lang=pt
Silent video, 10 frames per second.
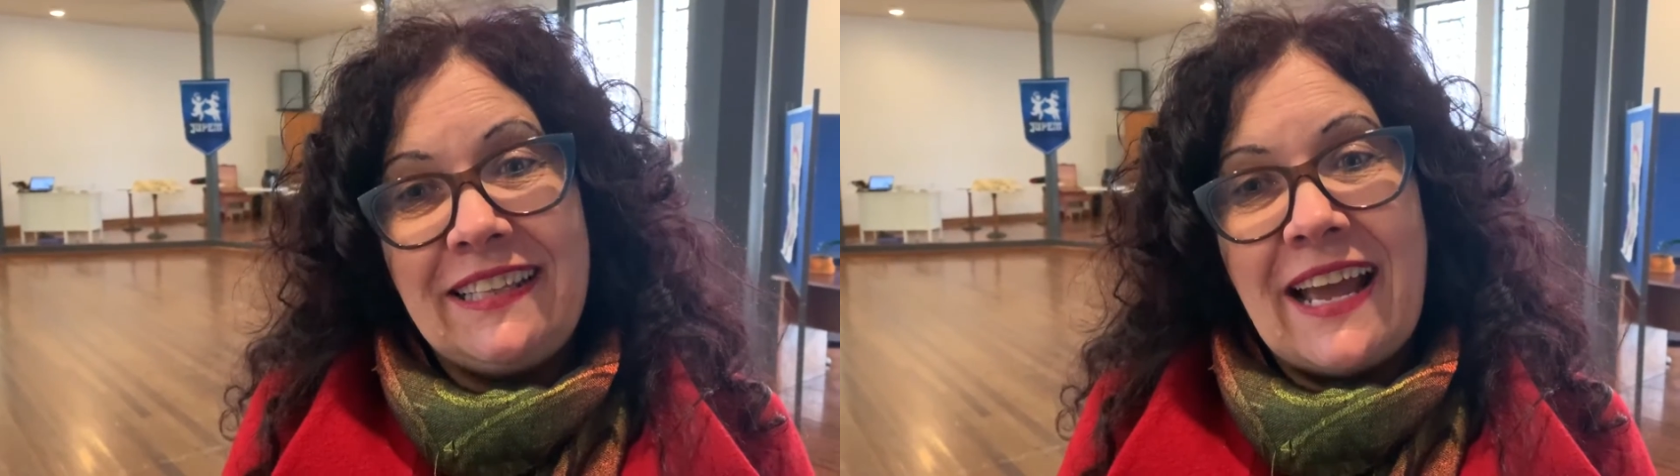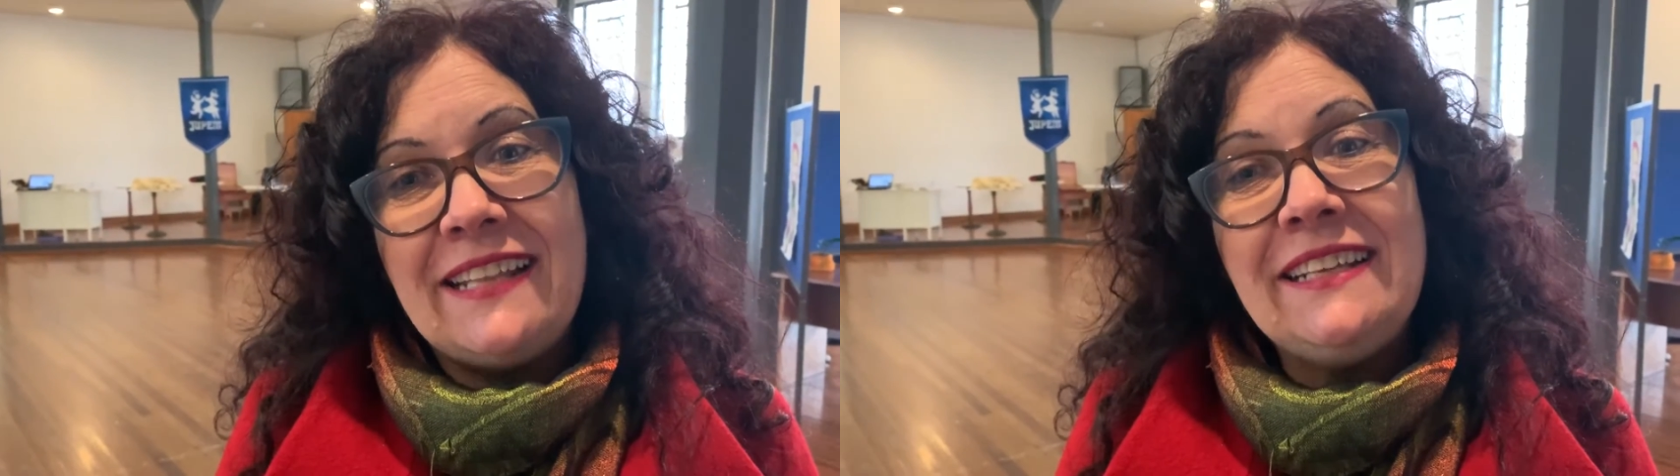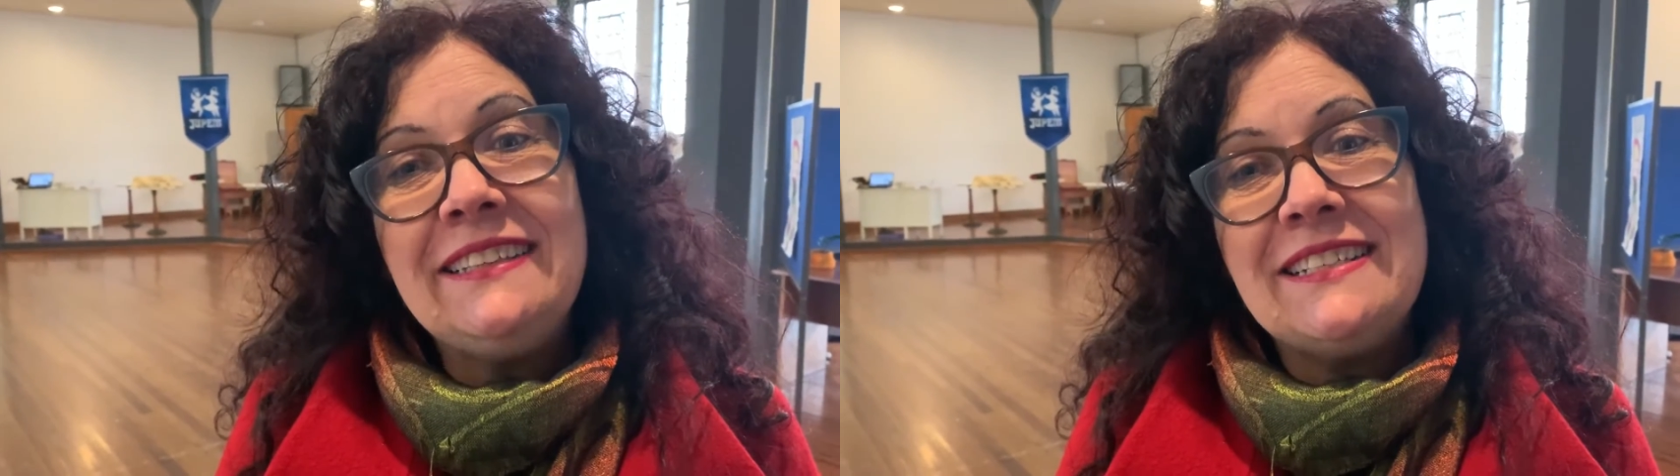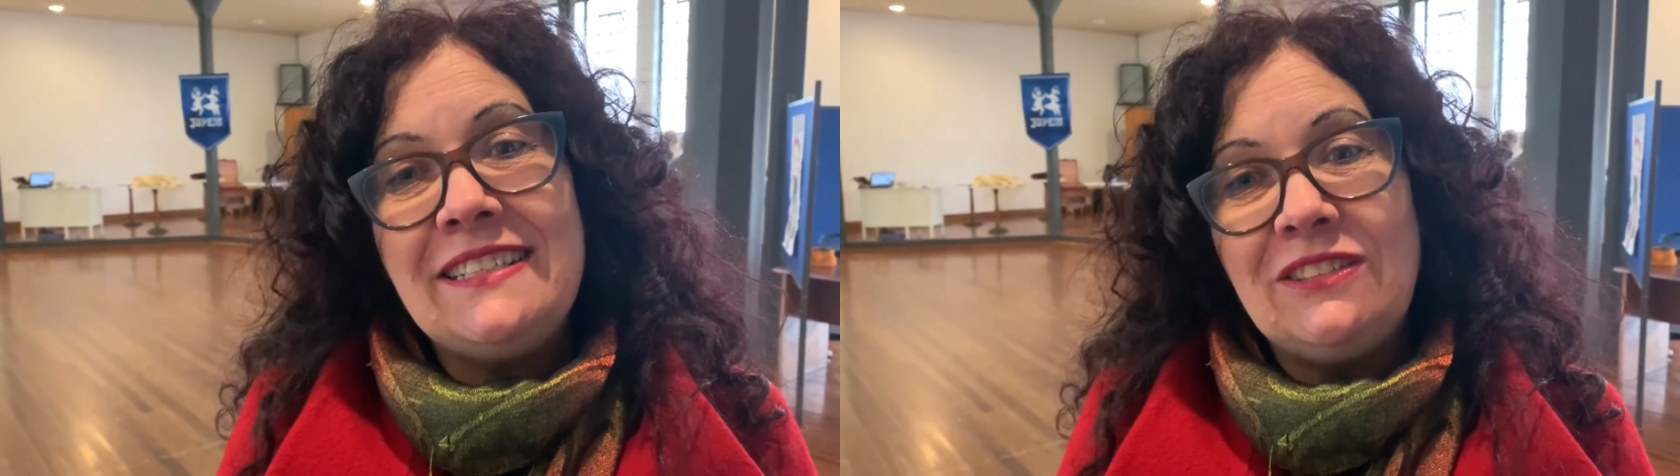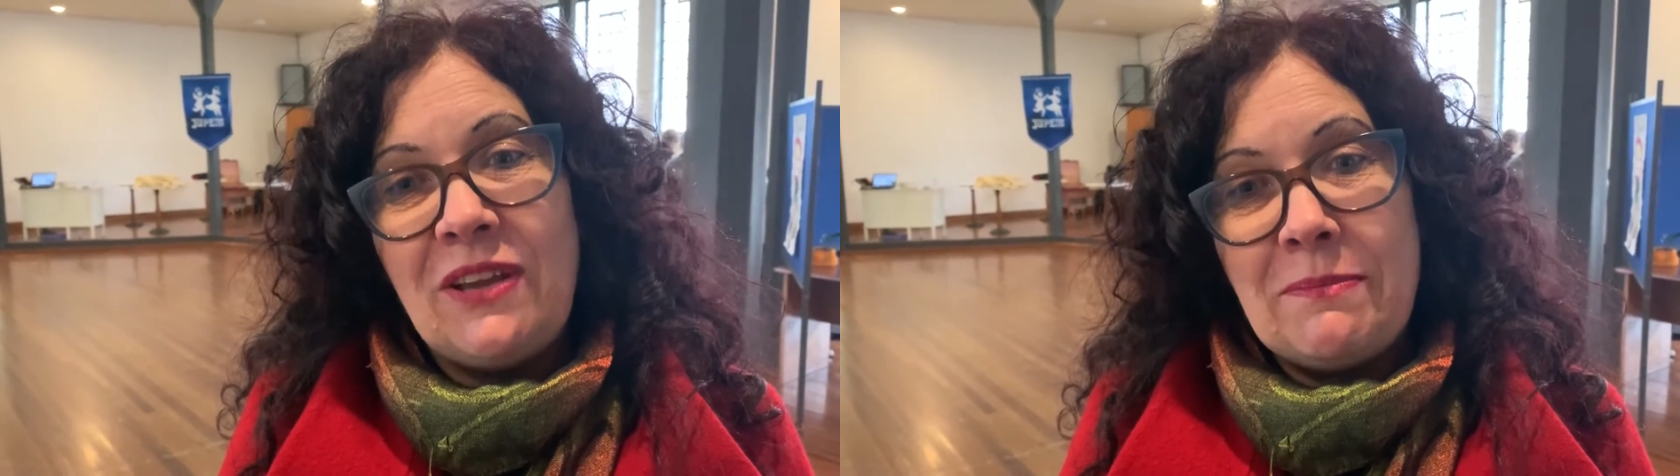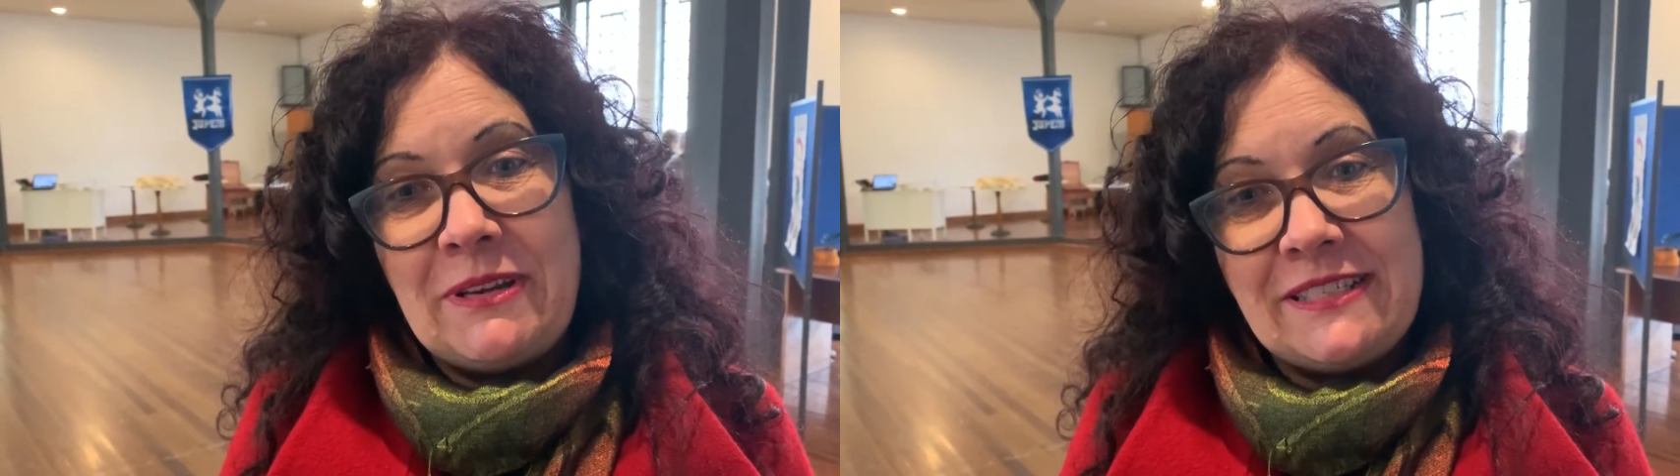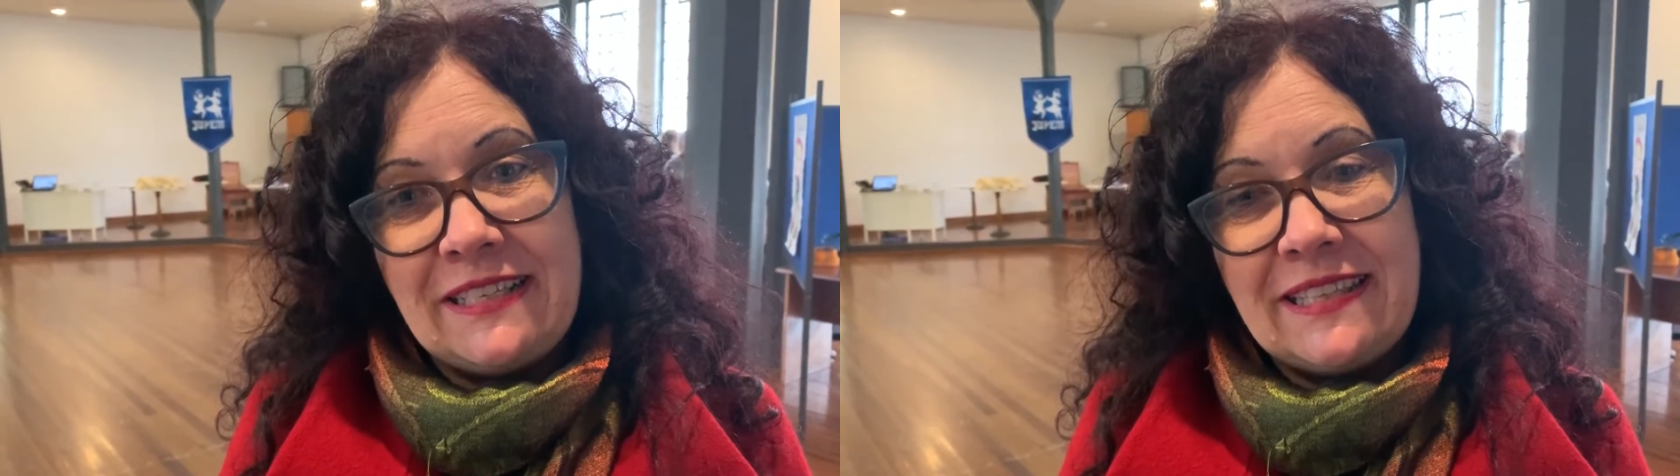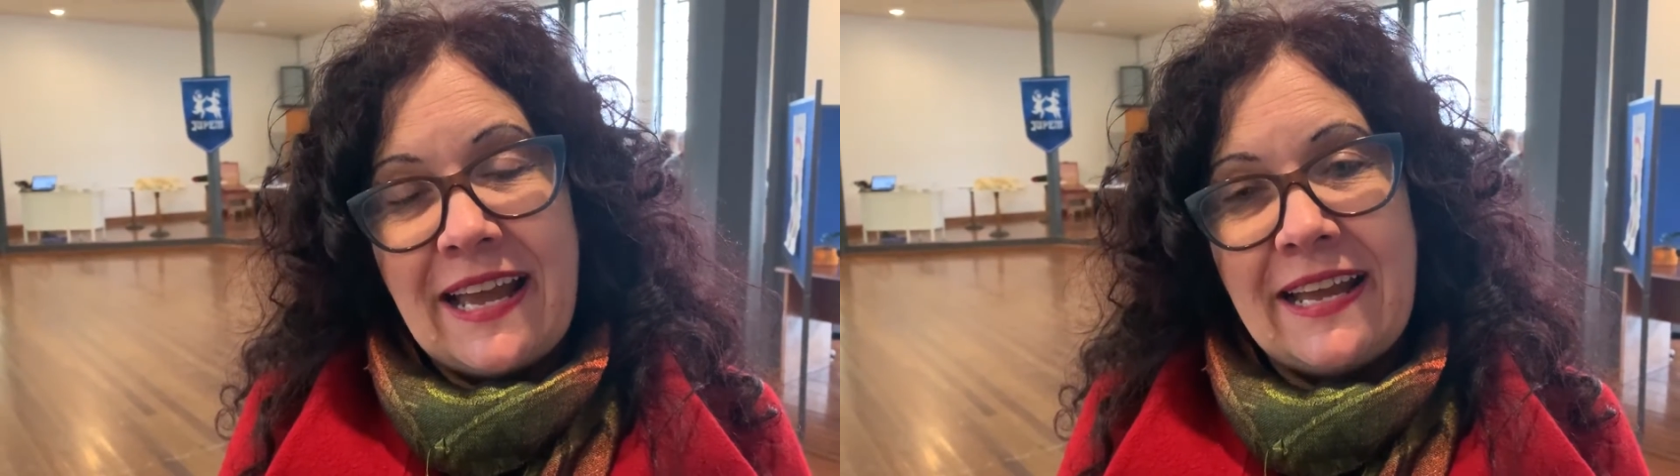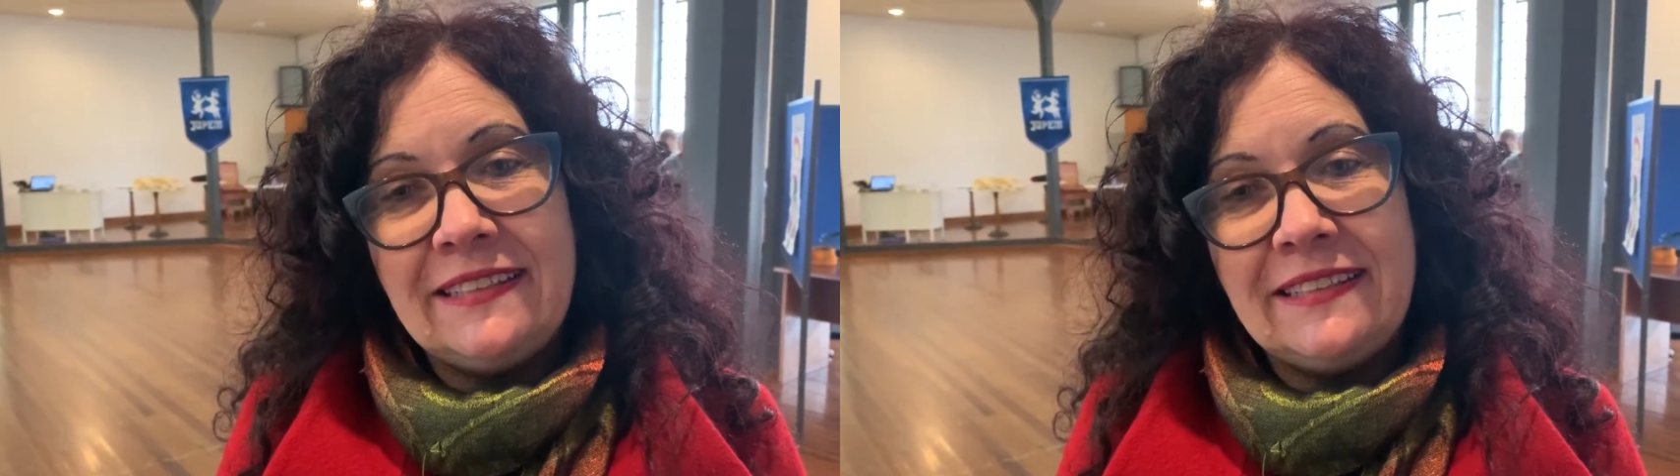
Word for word: idade que está sendo representada,